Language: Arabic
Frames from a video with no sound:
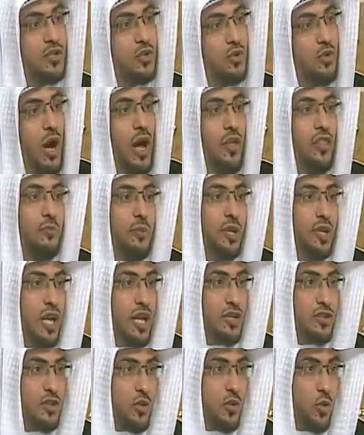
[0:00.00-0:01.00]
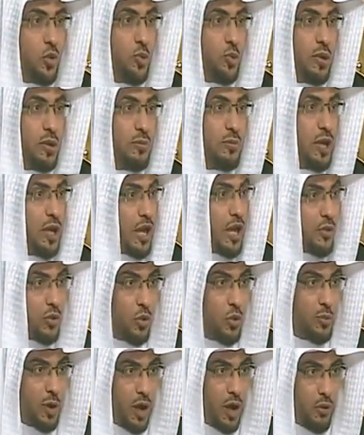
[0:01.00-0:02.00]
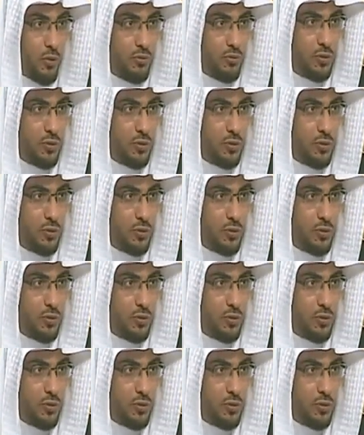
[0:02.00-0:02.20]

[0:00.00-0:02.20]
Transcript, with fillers: ليسوا أعظم الناس ذنوبا بل لا ذنوب لهم